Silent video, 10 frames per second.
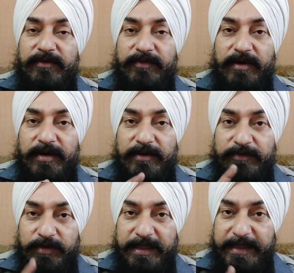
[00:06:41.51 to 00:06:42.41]
48
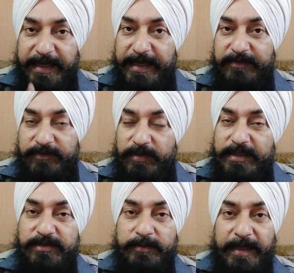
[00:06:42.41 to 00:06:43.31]
फोर्टी एट वोल्ट
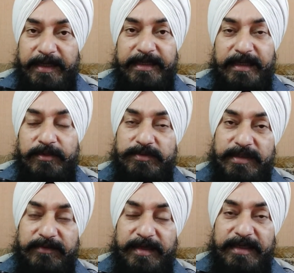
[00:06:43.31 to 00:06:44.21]
की जो बैटरी है
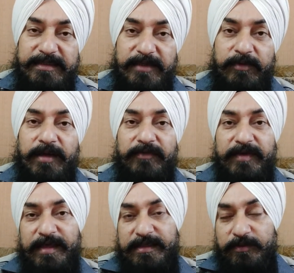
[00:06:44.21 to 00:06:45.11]
दूसरे वाले इंजन वो
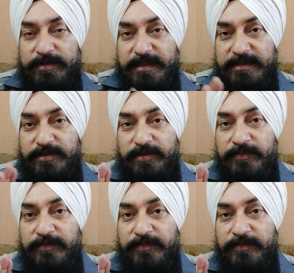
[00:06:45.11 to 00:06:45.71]
काफ़ी हद तक उसकी जो